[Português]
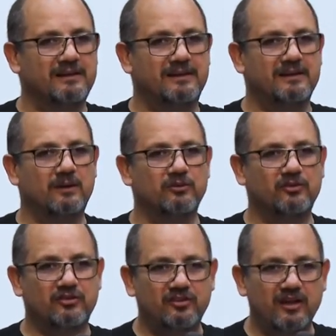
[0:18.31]
que não
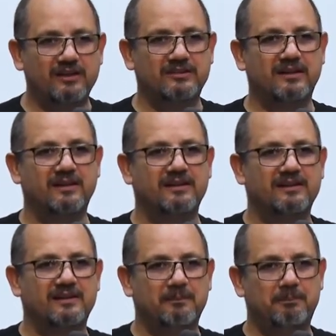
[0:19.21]
seja
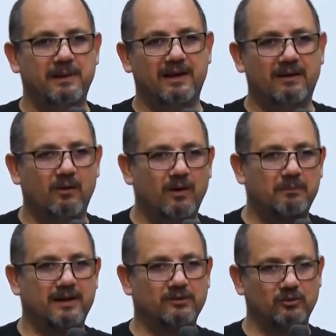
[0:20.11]
pela
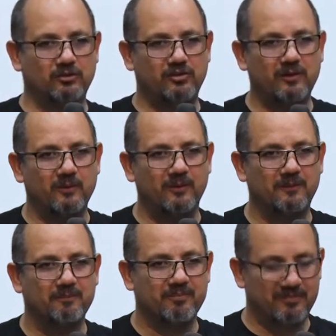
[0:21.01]
obra do
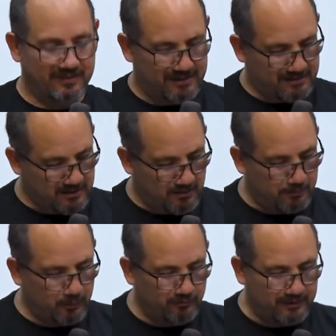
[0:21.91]
Senhor. Então
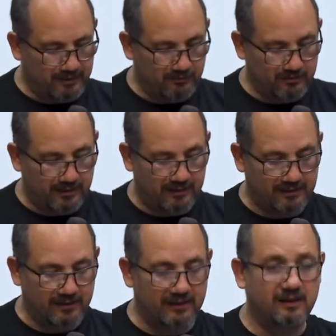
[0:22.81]
aprove a Deus estar
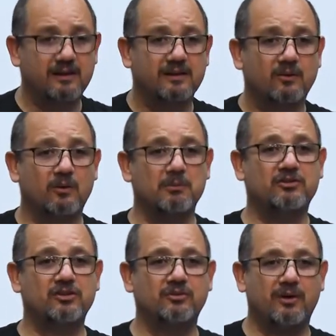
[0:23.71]
aqui. Como eu
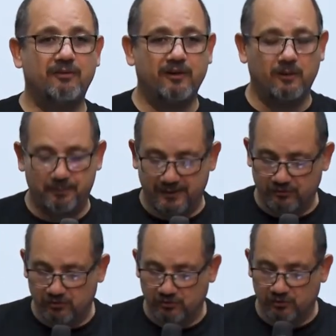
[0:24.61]
disse, o Rafael
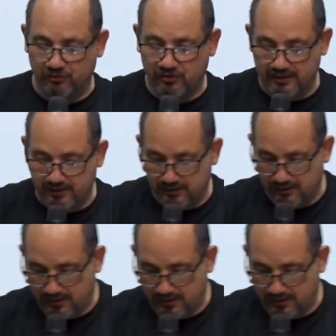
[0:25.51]
precisou sair, né,